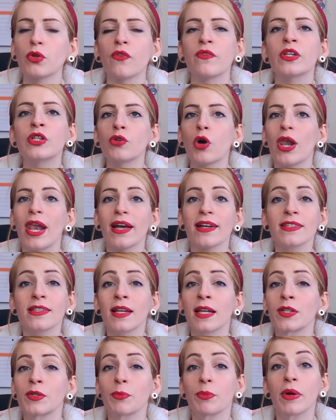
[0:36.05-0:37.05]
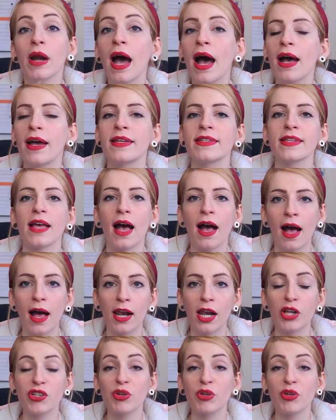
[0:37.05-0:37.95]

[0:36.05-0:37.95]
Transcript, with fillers: ha vinto l'Excellent Prize al